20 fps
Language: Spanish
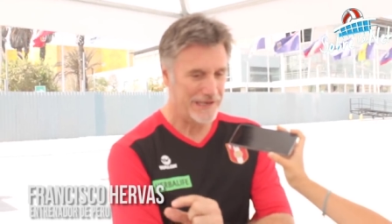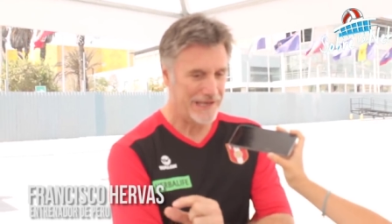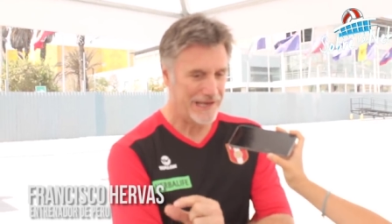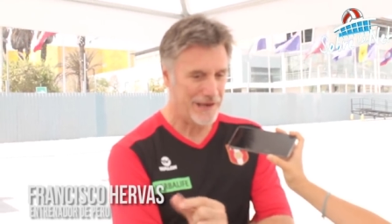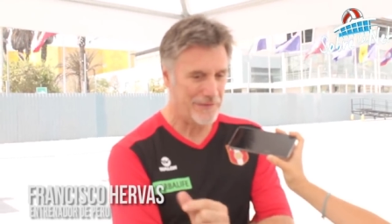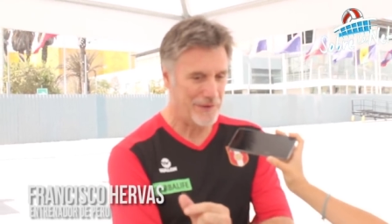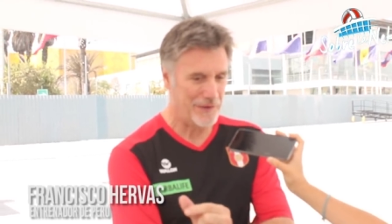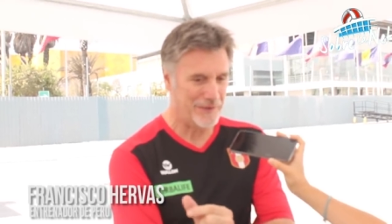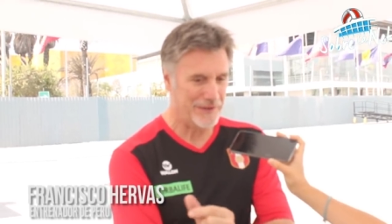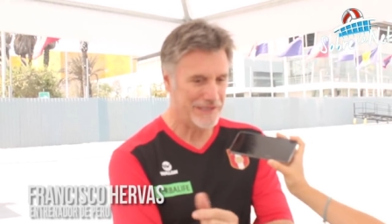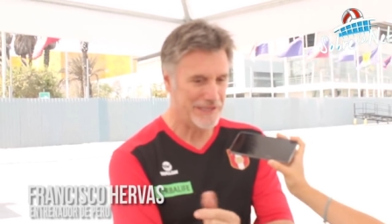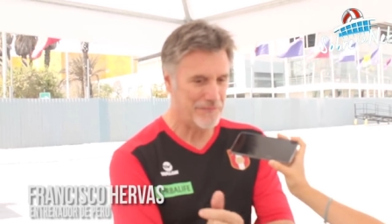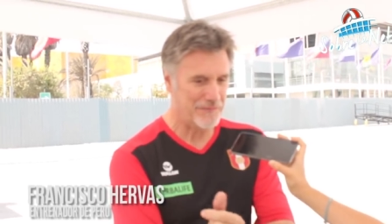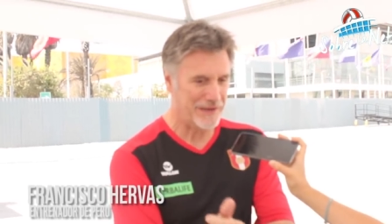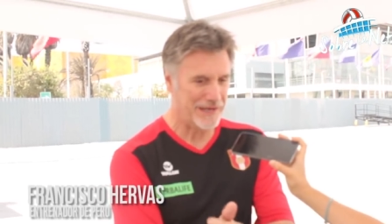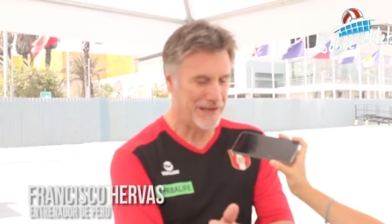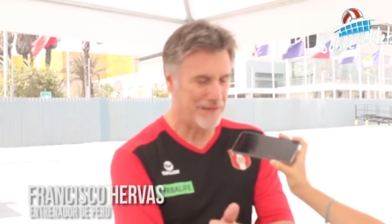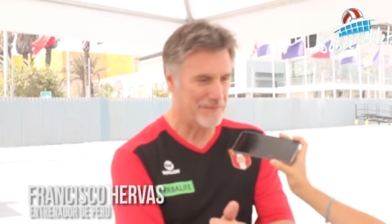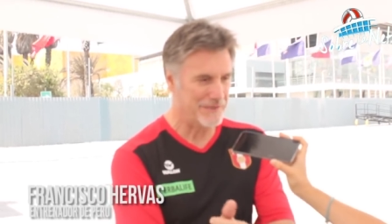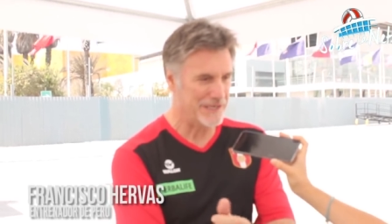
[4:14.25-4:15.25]

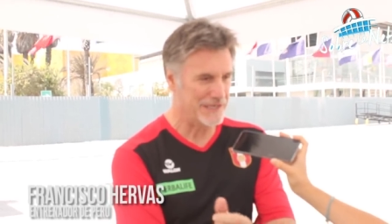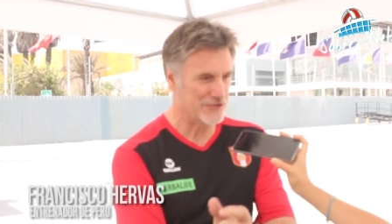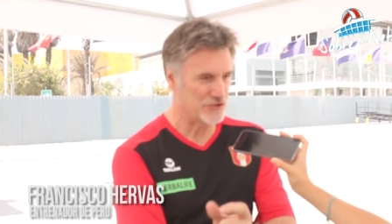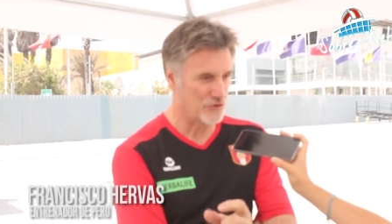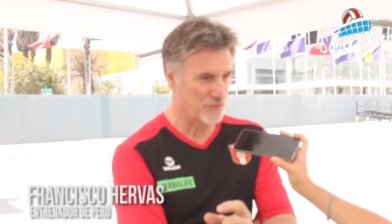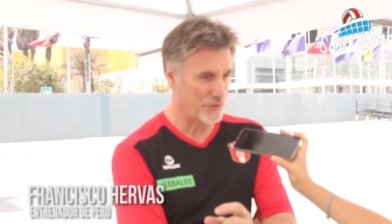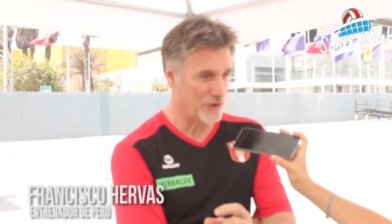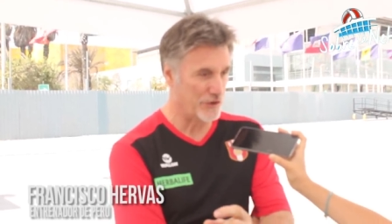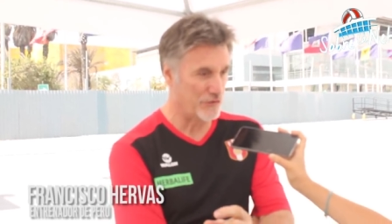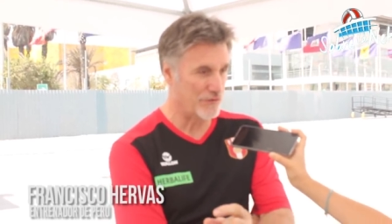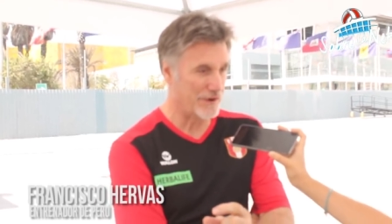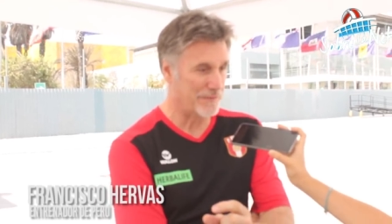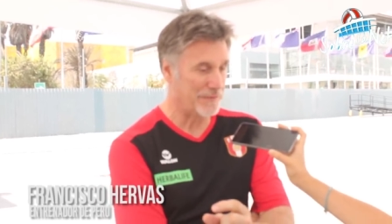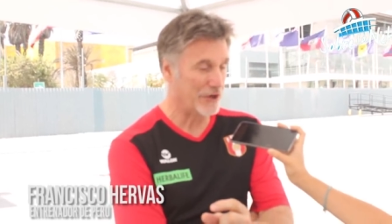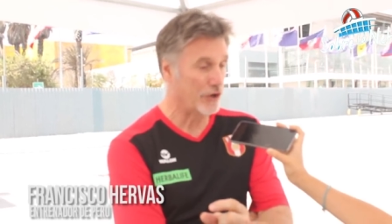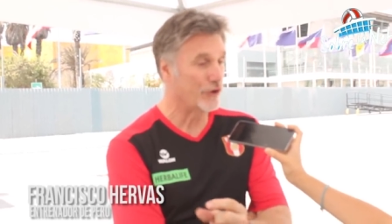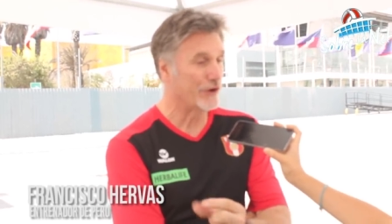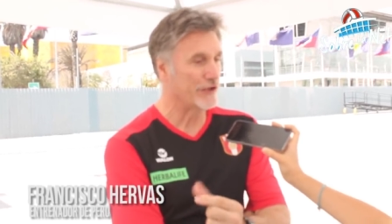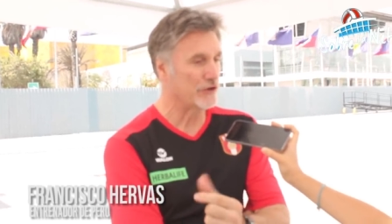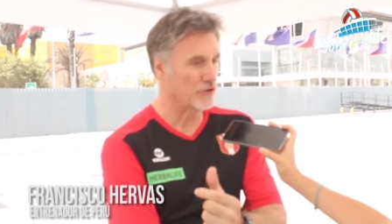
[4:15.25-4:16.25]
innegablemente para mí supone
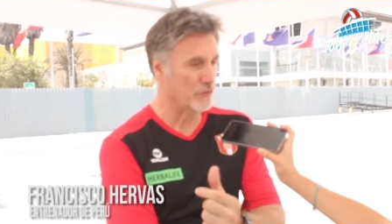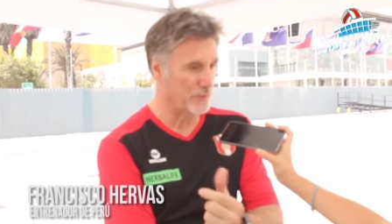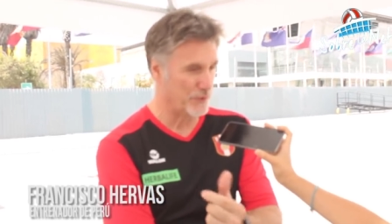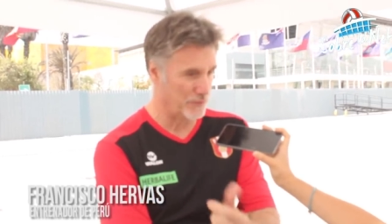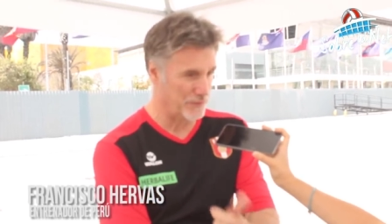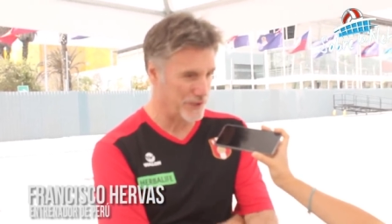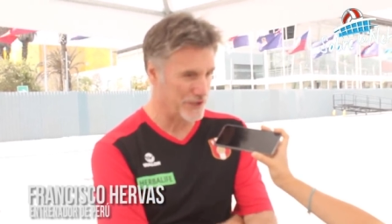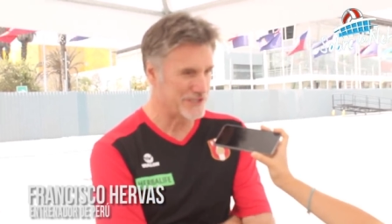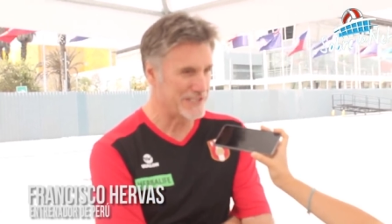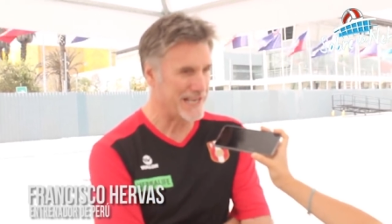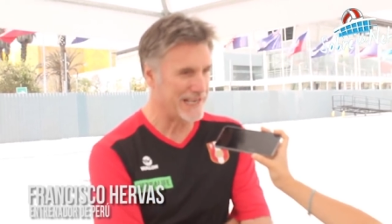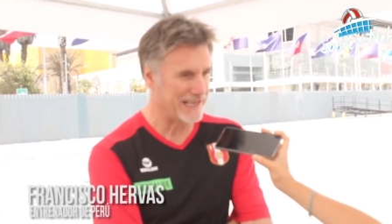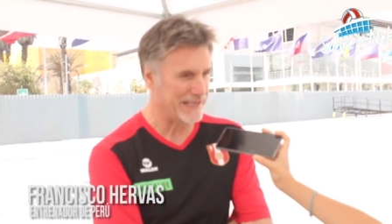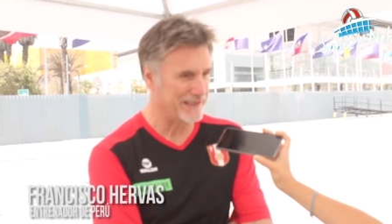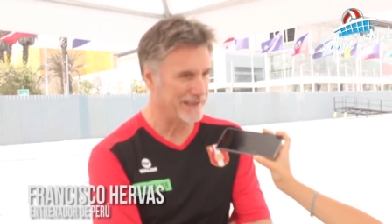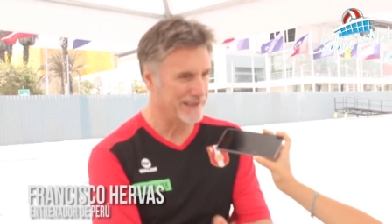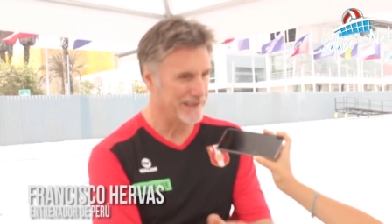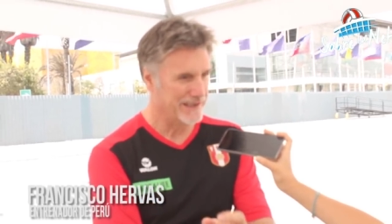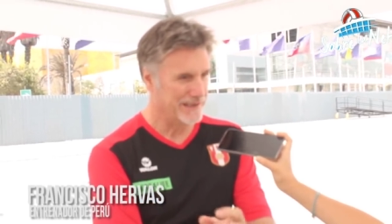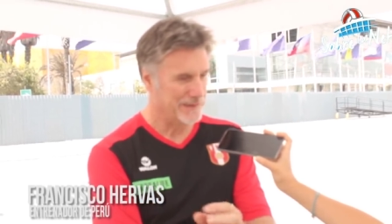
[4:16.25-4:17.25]
una mejora en tu propio
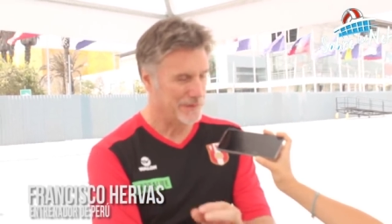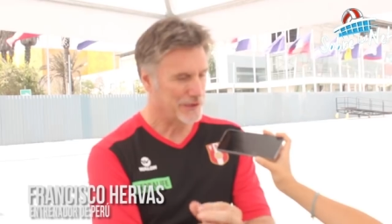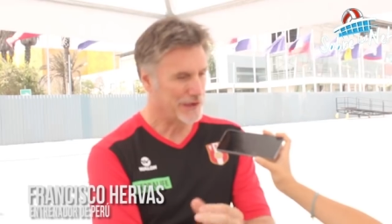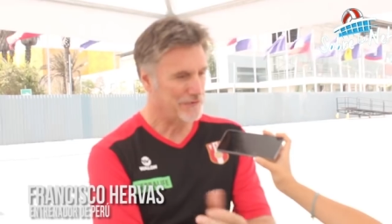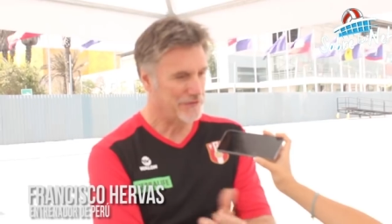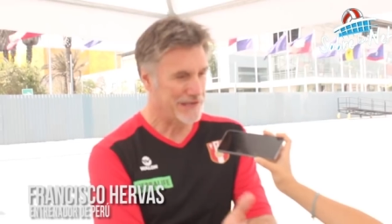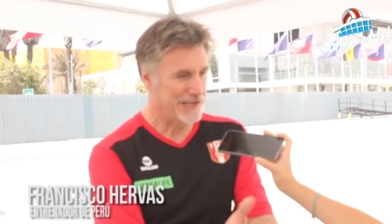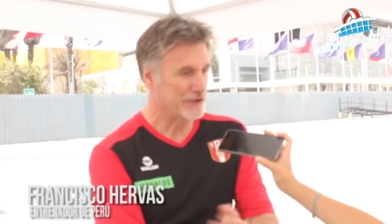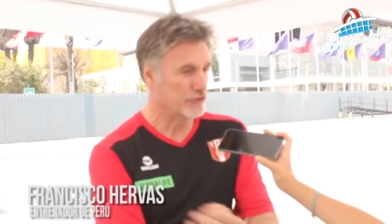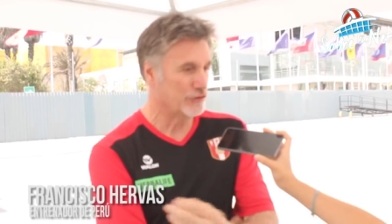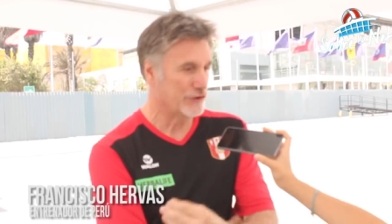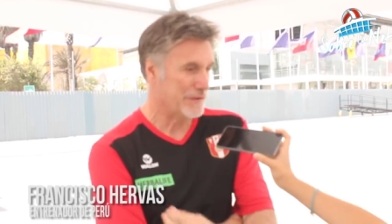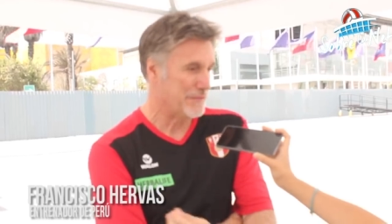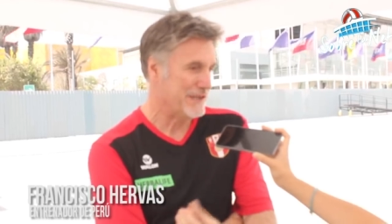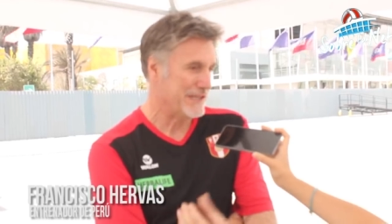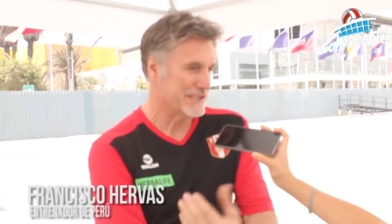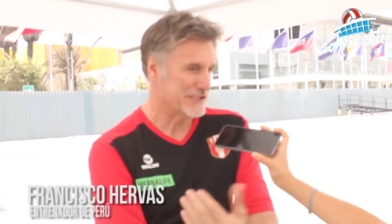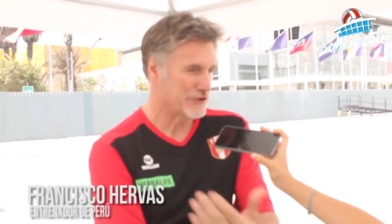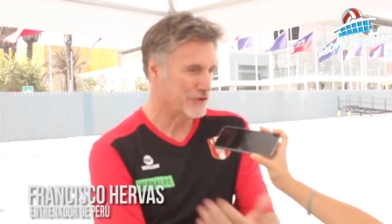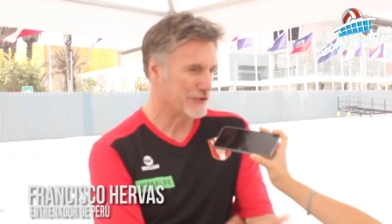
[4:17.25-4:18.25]
saque, porque al final
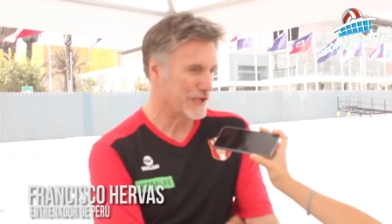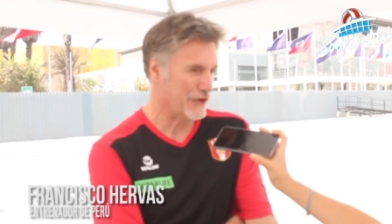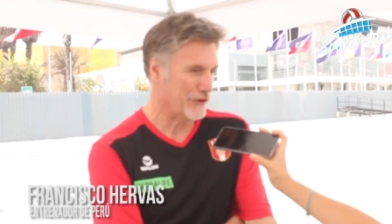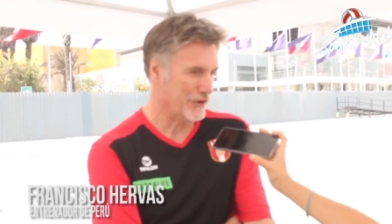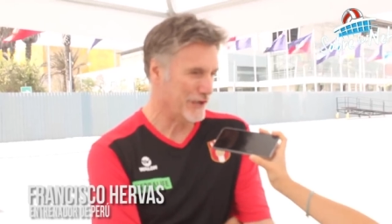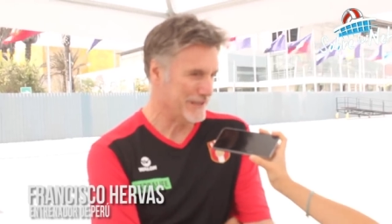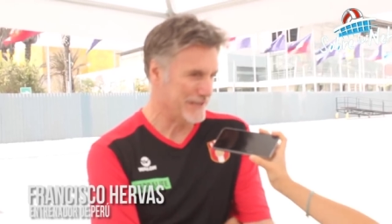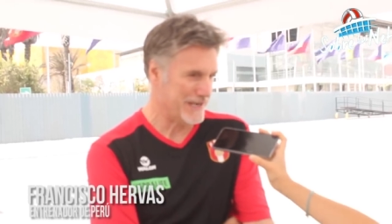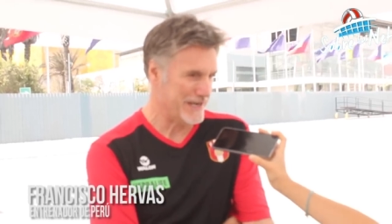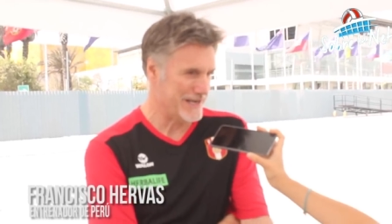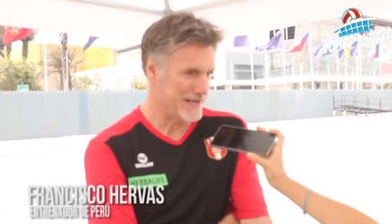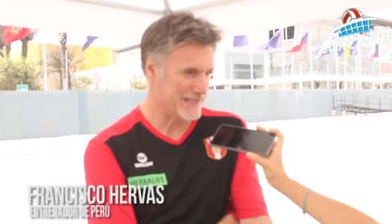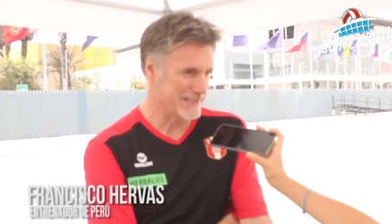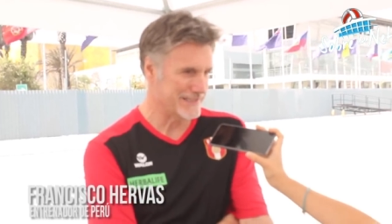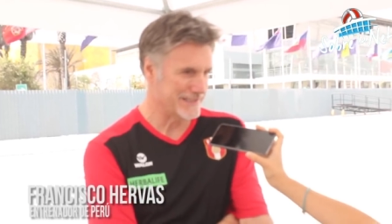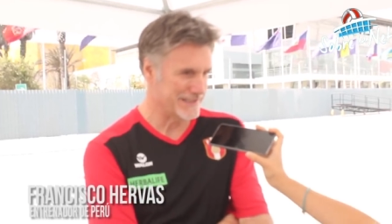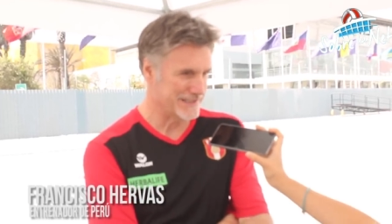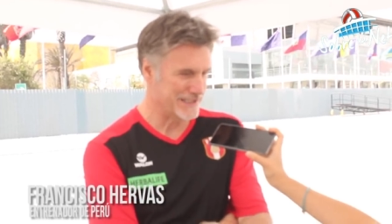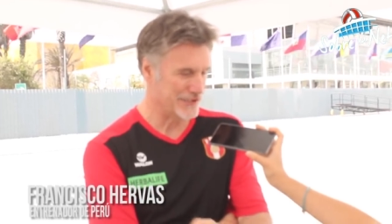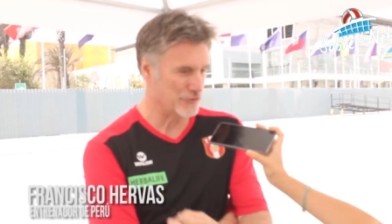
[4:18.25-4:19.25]
tú te mires contra lo que
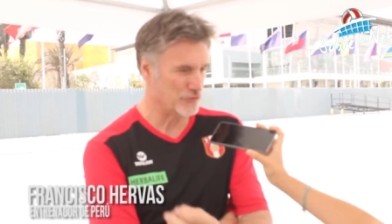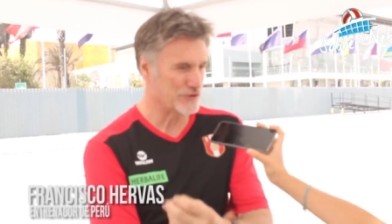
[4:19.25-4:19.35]
entrenas.